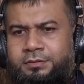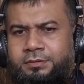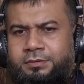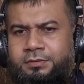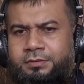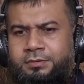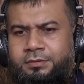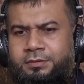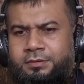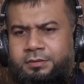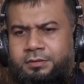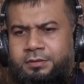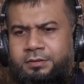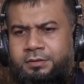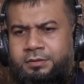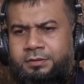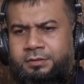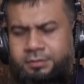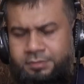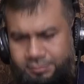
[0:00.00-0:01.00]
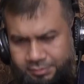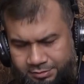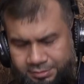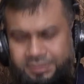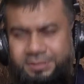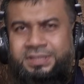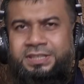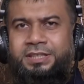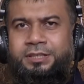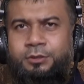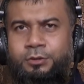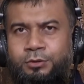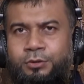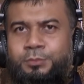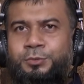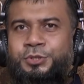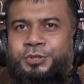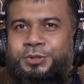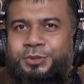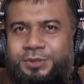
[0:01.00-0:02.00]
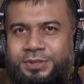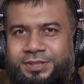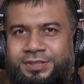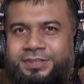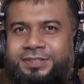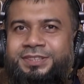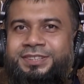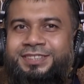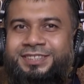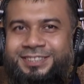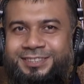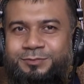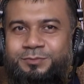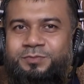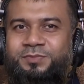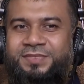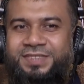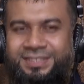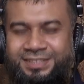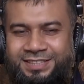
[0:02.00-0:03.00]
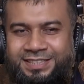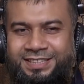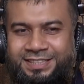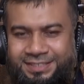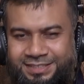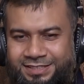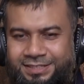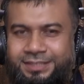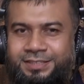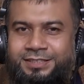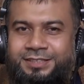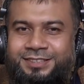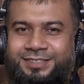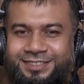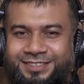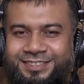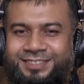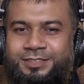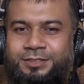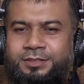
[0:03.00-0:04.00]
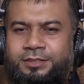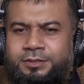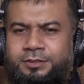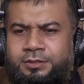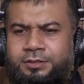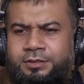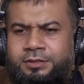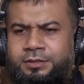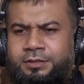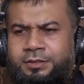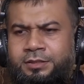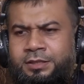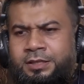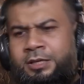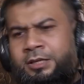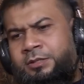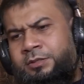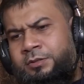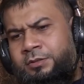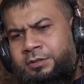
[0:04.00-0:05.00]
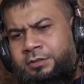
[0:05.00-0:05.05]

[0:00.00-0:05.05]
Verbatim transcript: মানে হয় না কুরবানির কিন্তু সবাই গরু কাটতে যায় সবাই গরু নিয়ে করে হ্যাঁ, মানে